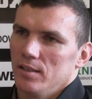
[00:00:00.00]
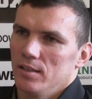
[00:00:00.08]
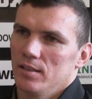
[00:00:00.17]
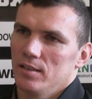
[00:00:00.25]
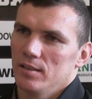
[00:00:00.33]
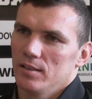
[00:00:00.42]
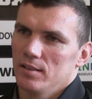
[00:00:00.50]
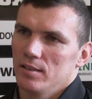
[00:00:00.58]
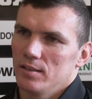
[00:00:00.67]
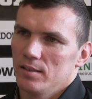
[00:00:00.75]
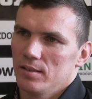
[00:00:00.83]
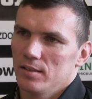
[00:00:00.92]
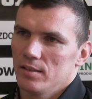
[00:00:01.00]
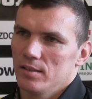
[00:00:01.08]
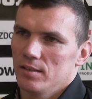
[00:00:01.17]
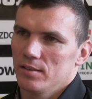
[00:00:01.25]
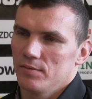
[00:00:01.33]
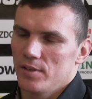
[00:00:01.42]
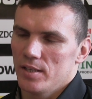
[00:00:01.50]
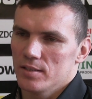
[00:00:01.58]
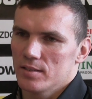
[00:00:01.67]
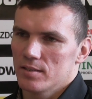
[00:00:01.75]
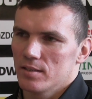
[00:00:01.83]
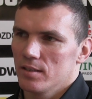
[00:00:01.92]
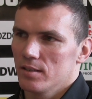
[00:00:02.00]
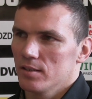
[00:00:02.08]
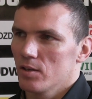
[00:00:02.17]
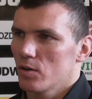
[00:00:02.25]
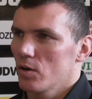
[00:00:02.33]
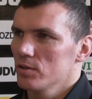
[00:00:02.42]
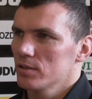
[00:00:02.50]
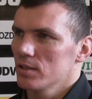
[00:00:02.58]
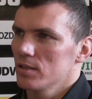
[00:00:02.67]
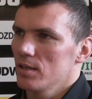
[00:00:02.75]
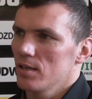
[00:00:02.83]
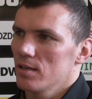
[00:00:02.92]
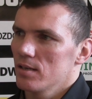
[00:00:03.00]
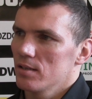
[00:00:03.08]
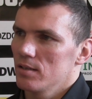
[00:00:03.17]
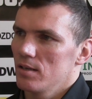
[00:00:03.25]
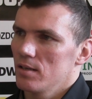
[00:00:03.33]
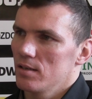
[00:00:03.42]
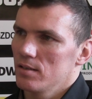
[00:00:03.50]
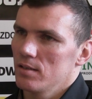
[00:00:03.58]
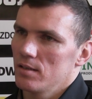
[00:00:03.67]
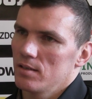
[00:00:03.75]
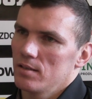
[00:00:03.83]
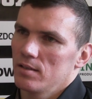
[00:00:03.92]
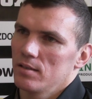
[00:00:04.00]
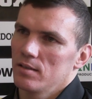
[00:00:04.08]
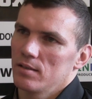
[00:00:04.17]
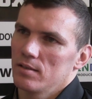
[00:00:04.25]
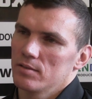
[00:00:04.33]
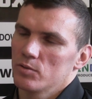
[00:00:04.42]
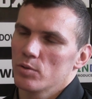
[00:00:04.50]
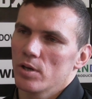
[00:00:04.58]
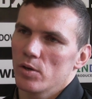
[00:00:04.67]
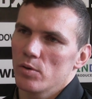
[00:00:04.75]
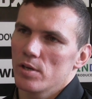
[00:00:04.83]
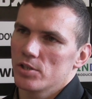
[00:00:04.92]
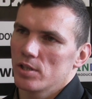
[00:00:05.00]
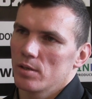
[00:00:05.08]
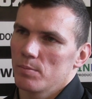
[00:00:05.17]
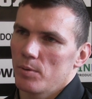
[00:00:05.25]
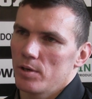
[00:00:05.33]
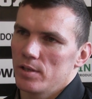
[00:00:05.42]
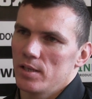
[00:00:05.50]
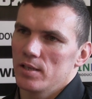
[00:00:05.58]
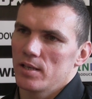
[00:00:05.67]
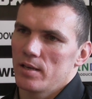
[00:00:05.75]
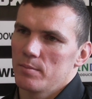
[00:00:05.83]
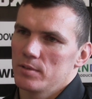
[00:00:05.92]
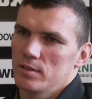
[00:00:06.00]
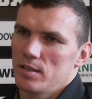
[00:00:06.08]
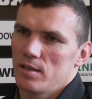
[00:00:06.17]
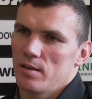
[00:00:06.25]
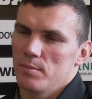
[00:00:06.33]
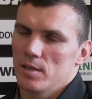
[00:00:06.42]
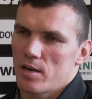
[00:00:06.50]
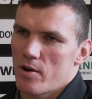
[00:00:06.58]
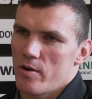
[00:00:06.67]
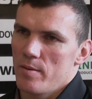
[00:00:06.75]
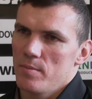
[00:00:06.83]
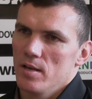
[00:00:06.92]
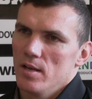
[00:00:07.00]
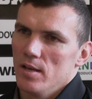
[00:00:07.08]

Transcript: e, więc do końca nie, nie, nie sugeruję się pojedynkiem z Michałem